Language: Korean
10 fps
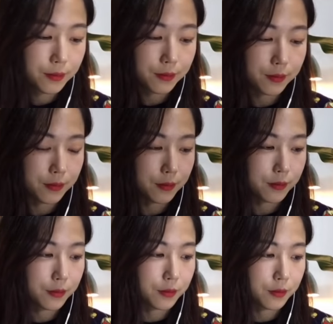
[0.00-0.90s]

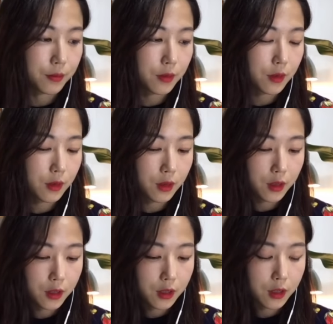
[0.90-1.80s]
음,
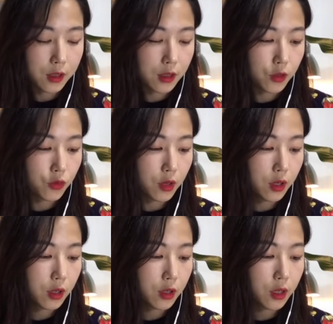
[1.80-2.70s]
이제
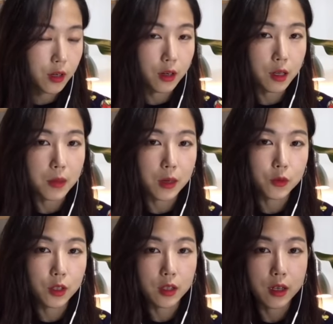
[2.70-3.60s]
6월이 거의
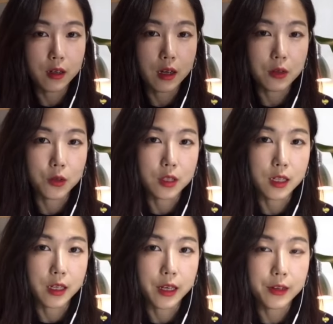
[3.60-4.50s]
마무리되어 가고
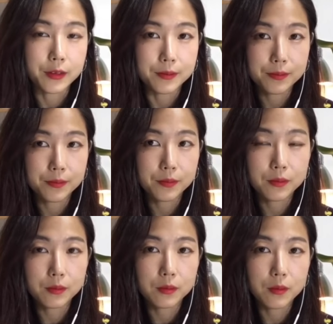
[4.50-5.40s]
있잖아요.
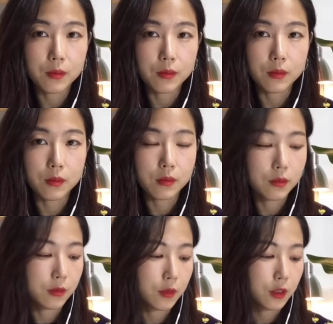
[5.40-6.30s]

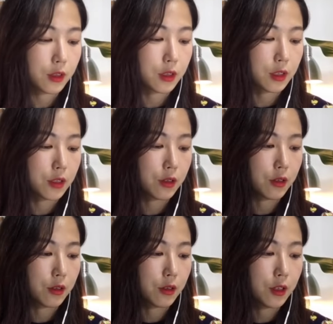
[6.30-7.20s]
음,
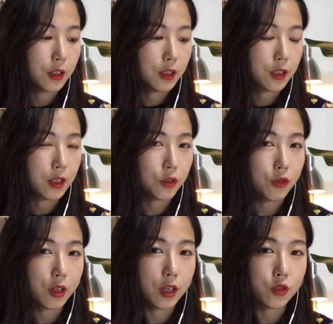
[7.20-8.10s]
그래서 제가
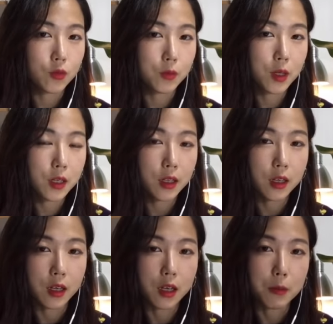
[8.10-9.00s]
6월에 준비하는 게
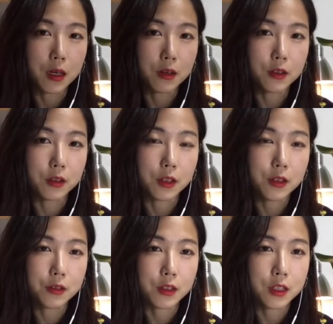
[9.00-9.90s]
되게 많거든요.
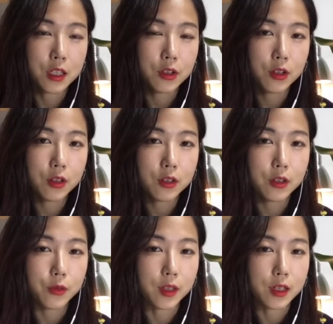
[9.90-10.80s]
이제 7월을
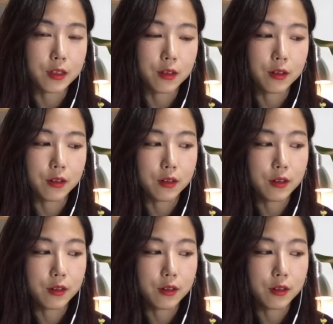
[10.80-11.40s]
위해서